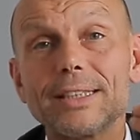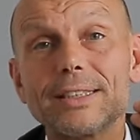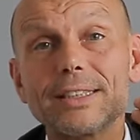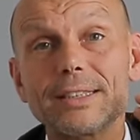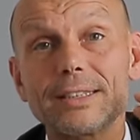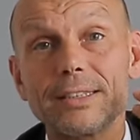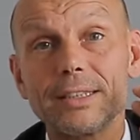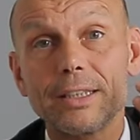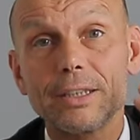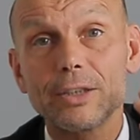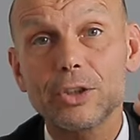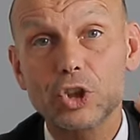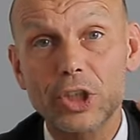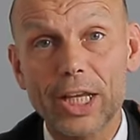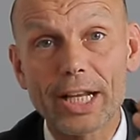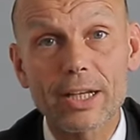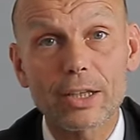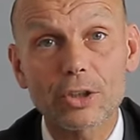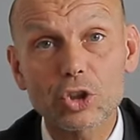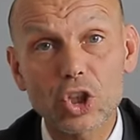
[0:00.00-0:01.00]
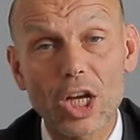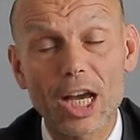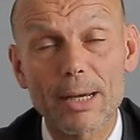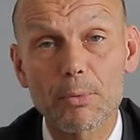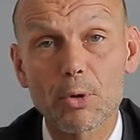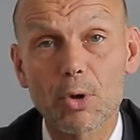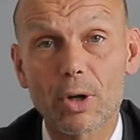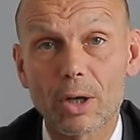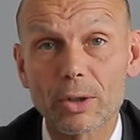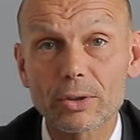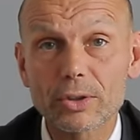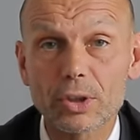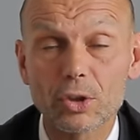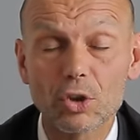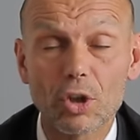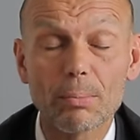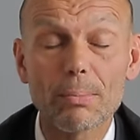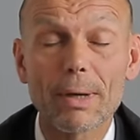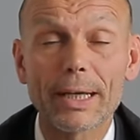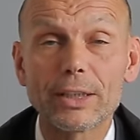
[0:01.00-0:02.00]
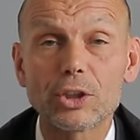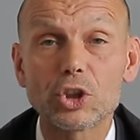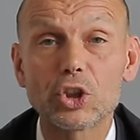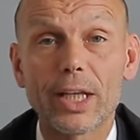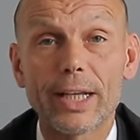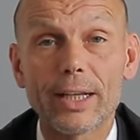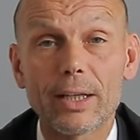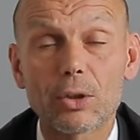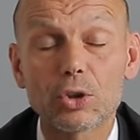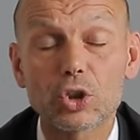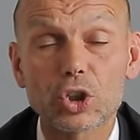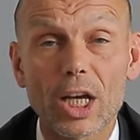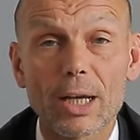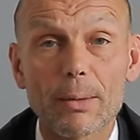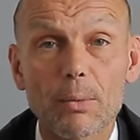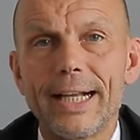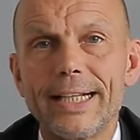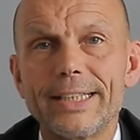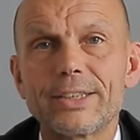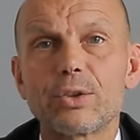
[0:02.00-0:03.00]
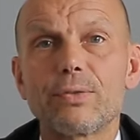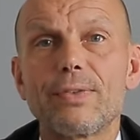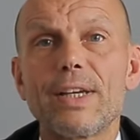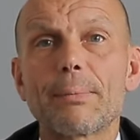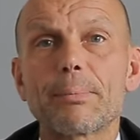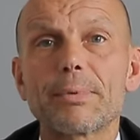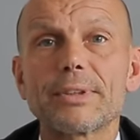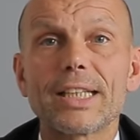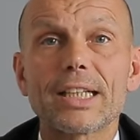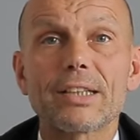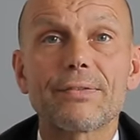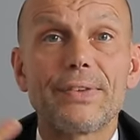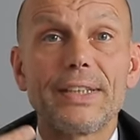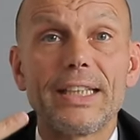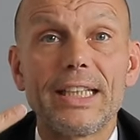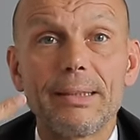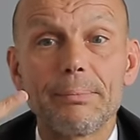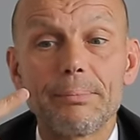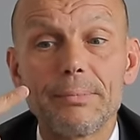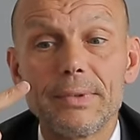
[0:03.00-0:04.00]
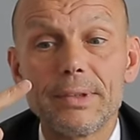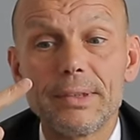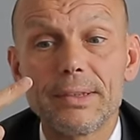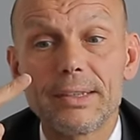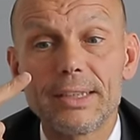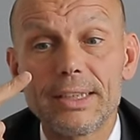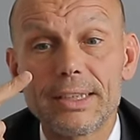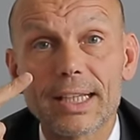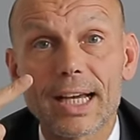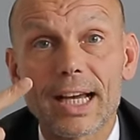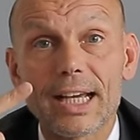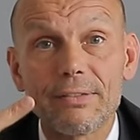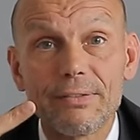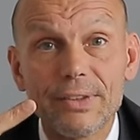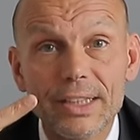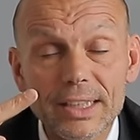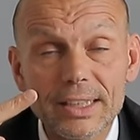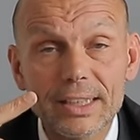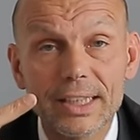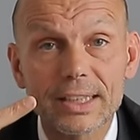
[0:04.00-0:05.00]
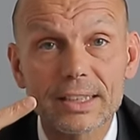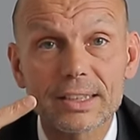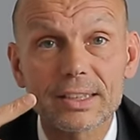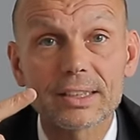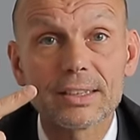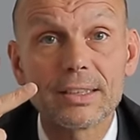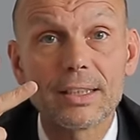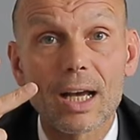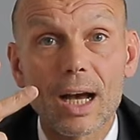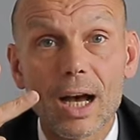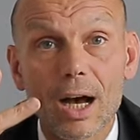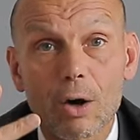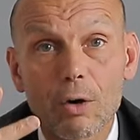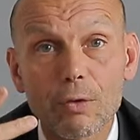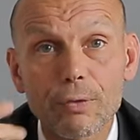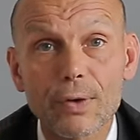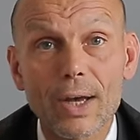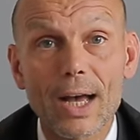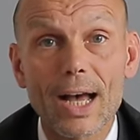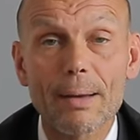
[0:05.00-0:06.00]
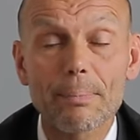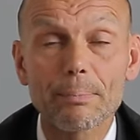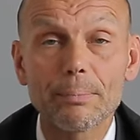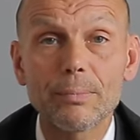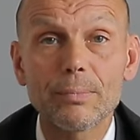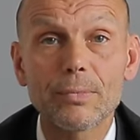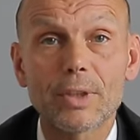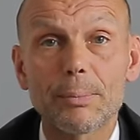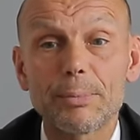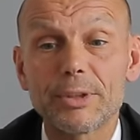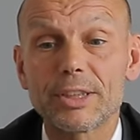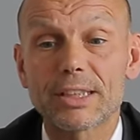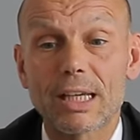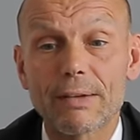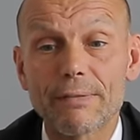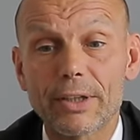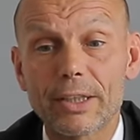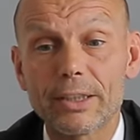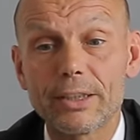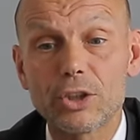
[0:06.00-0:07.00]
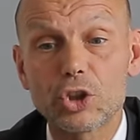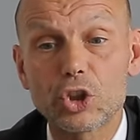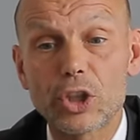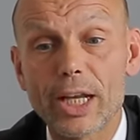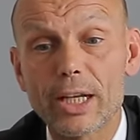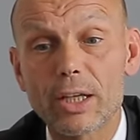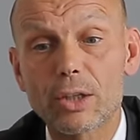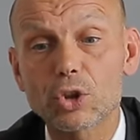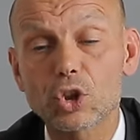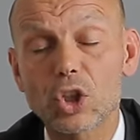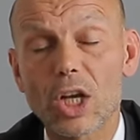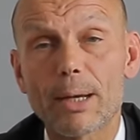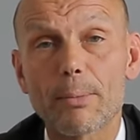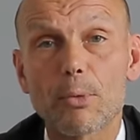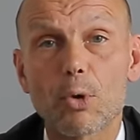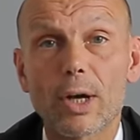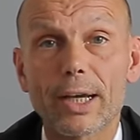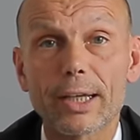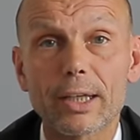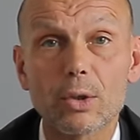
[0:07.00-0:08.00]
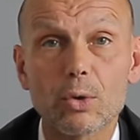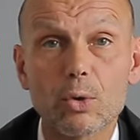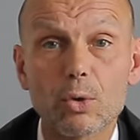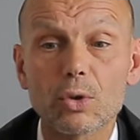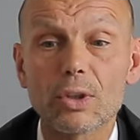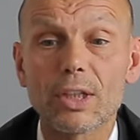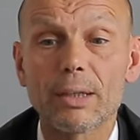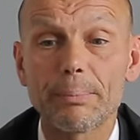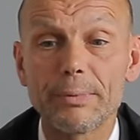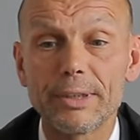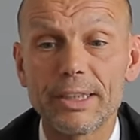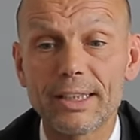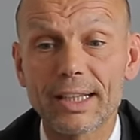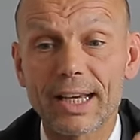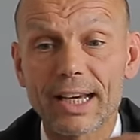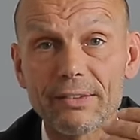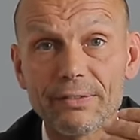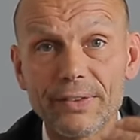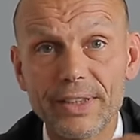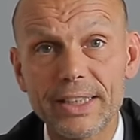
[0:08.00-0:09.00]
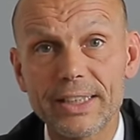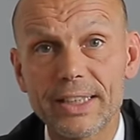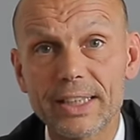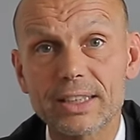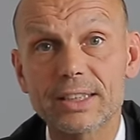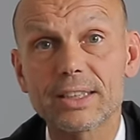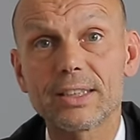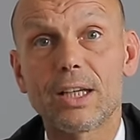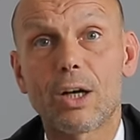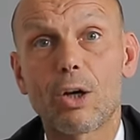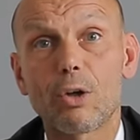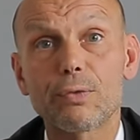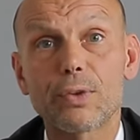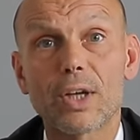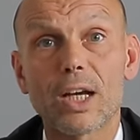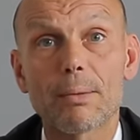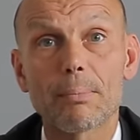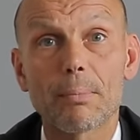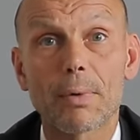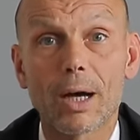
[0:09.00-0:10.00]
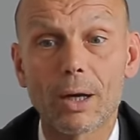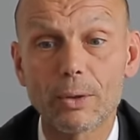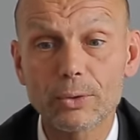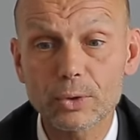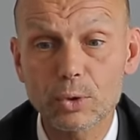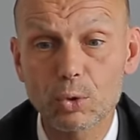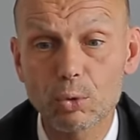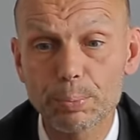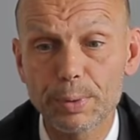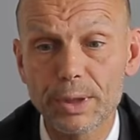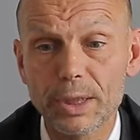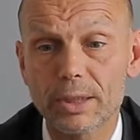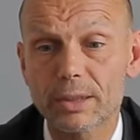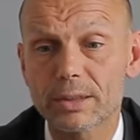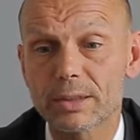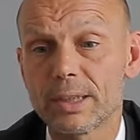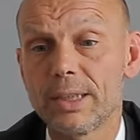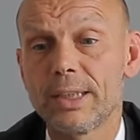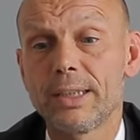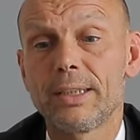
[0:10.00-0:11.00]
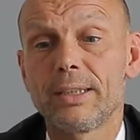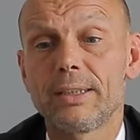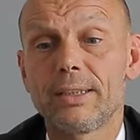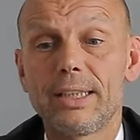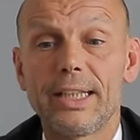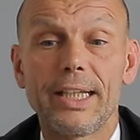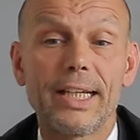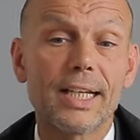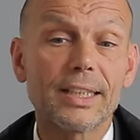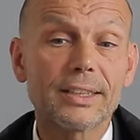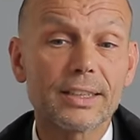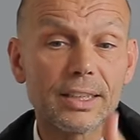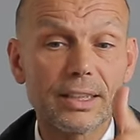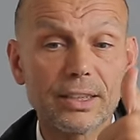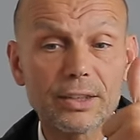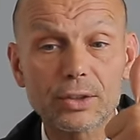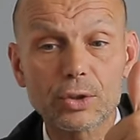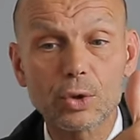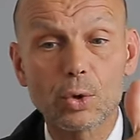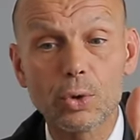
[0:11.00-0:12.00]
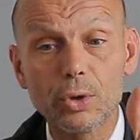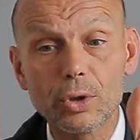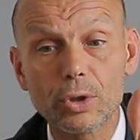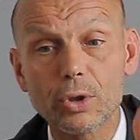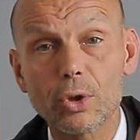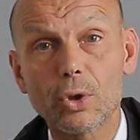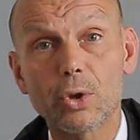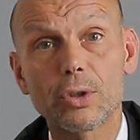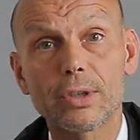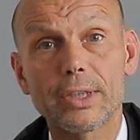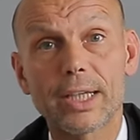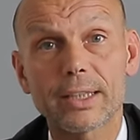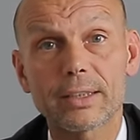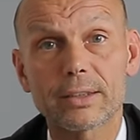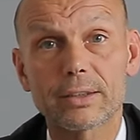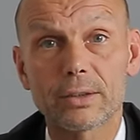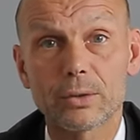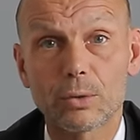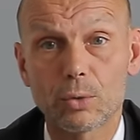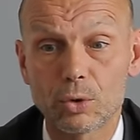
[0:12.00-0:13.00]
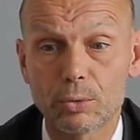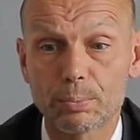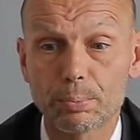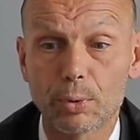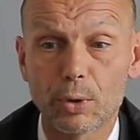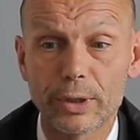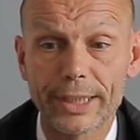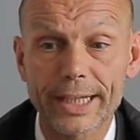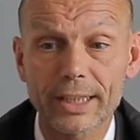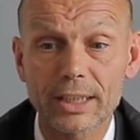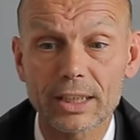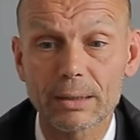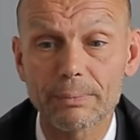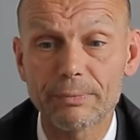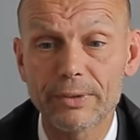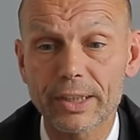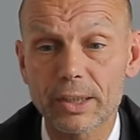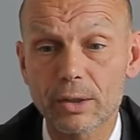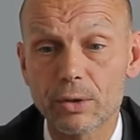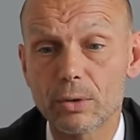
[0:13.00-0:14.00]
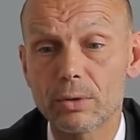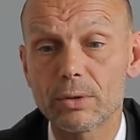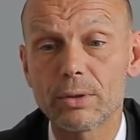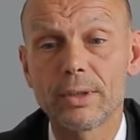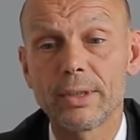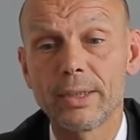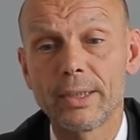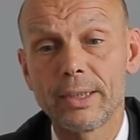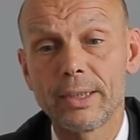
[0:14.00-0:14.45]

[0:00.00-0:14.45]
jetzt eine Stellenausschreibung rausgenommen, eine Stellenausschreibung als Projektmanager und habe jetzt anhand dessen mir die Punkte rausgesucht, die ich für eine Selbstvorstellung benutzen würde. Die erste ist Kundenkontakt und Projektabwicklung.